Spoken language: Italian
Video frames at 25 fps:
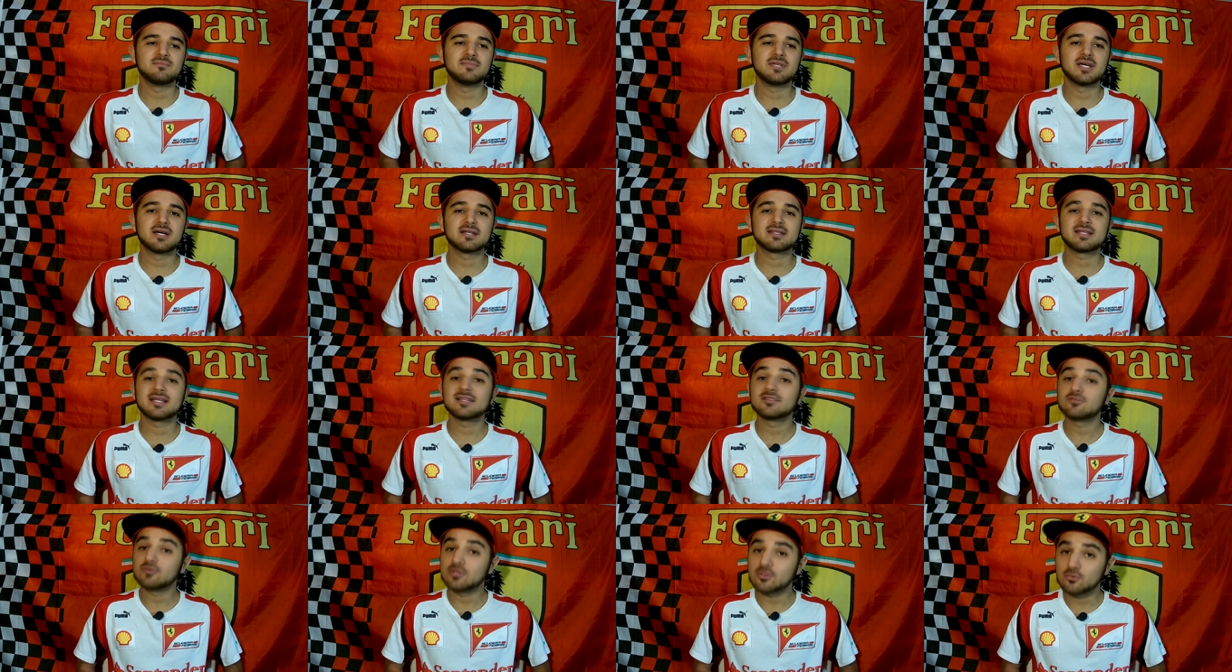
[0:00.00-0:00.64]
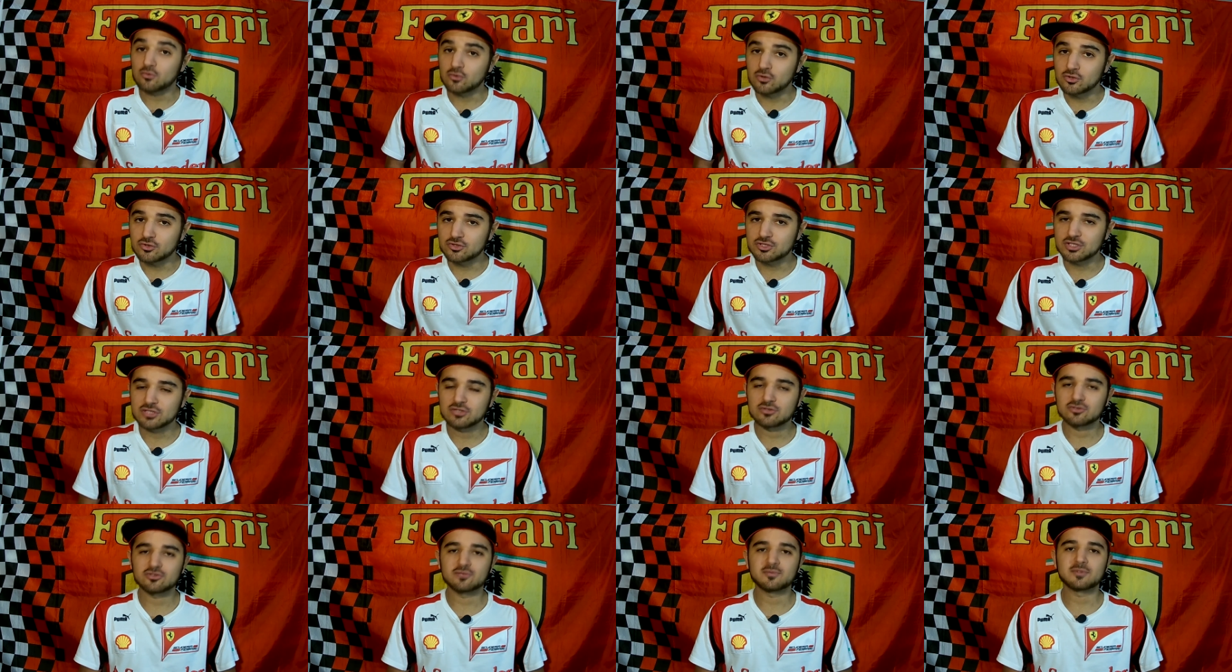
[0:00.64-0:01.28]
mi ha tanto
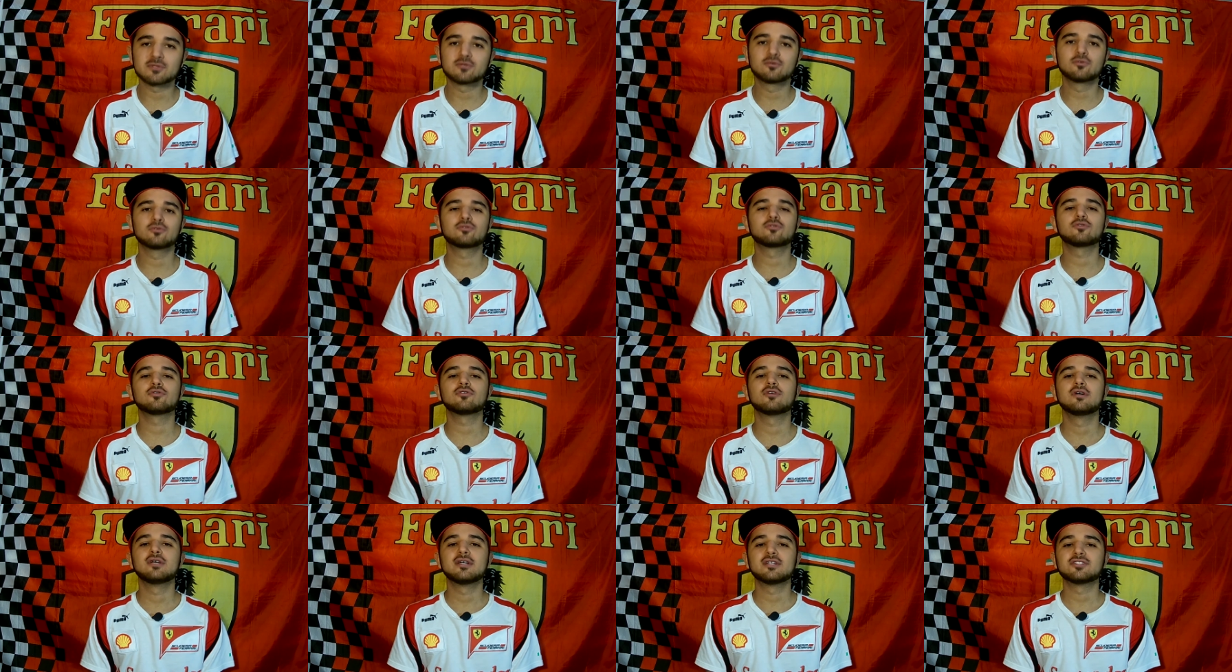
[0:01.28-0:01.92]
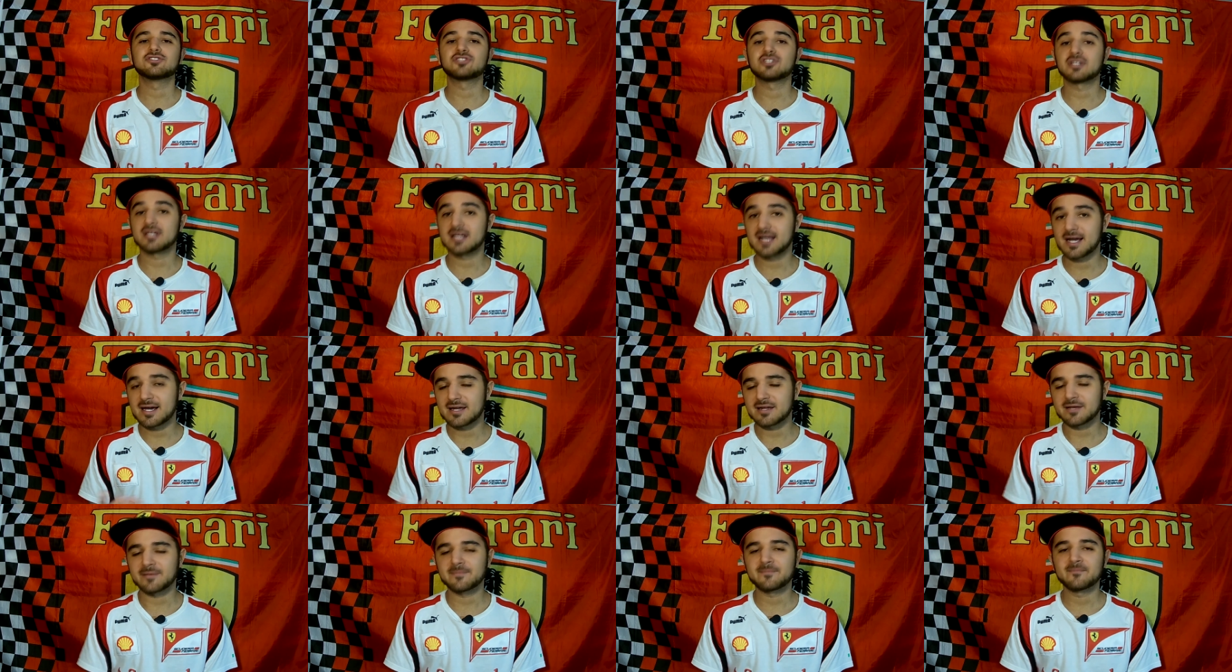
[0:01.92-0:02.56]
incuriosito soprattutto
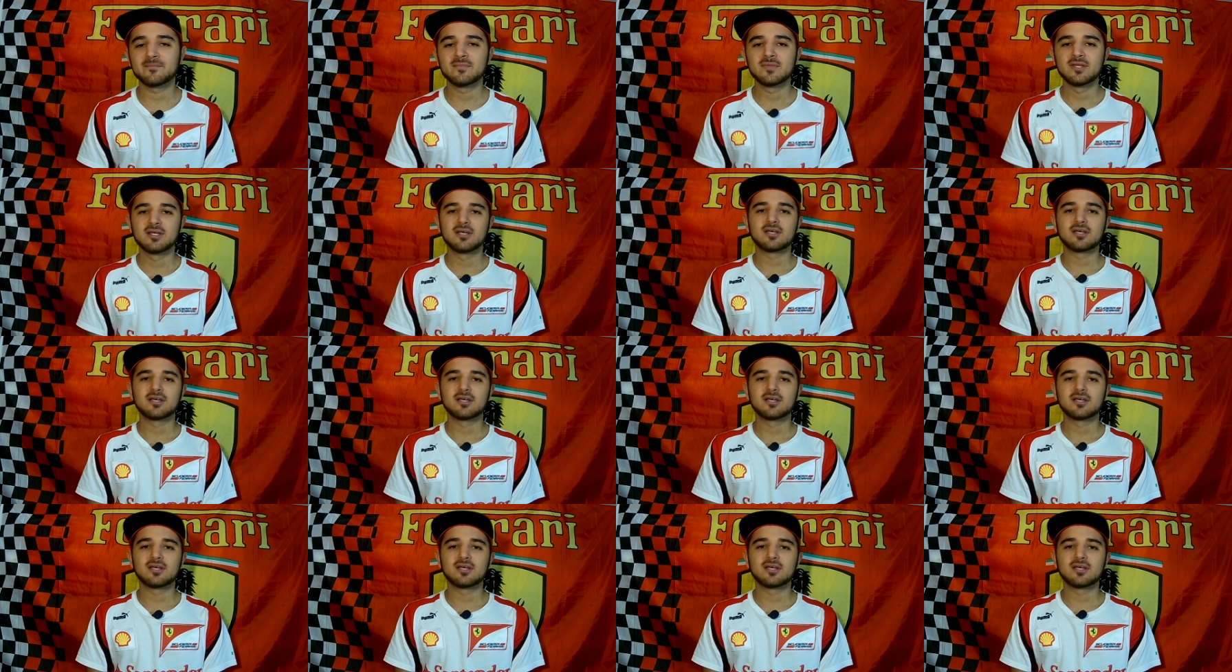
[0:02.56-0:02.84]
cercare